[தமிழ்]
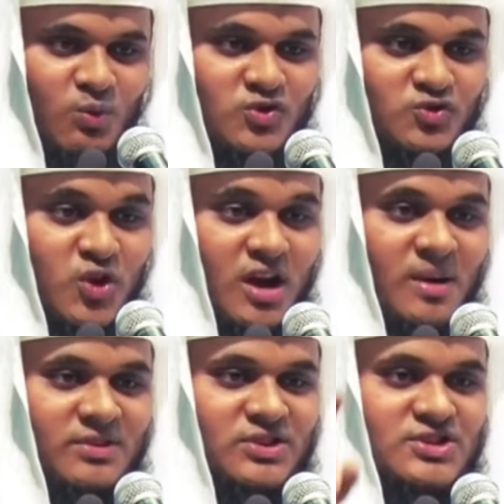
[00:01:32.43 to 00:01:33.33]

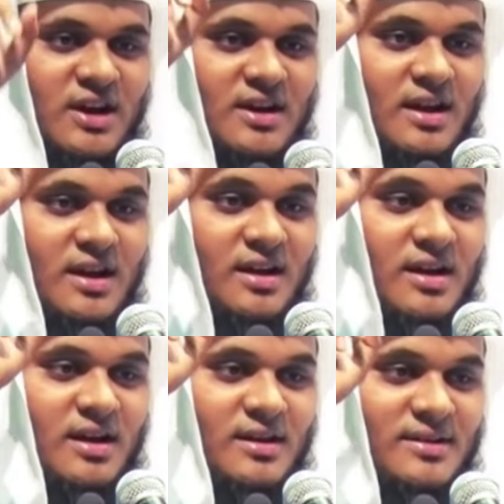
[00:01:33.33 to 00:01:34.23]
வசாமத்
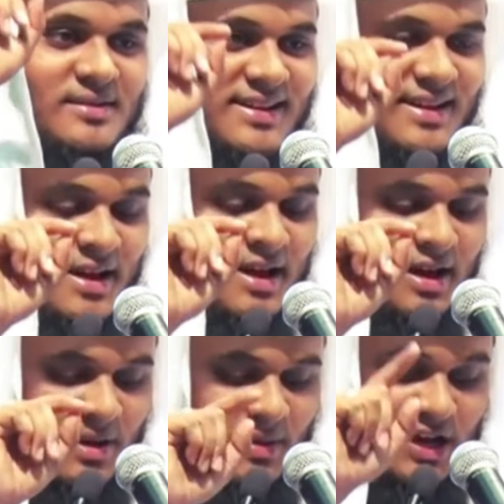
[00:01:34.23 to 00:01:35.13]
ஷஹராஹா
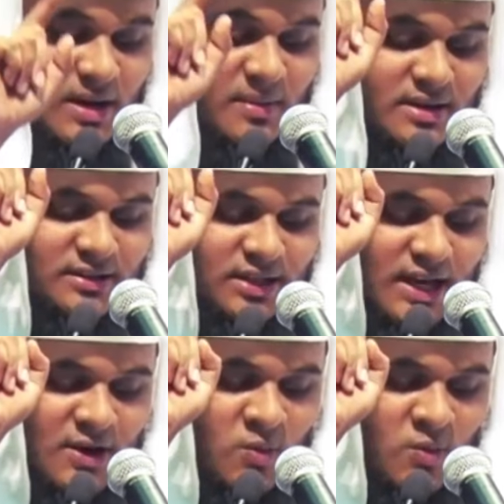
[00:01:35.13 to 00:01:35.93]
ரமதான் மாதத்திலே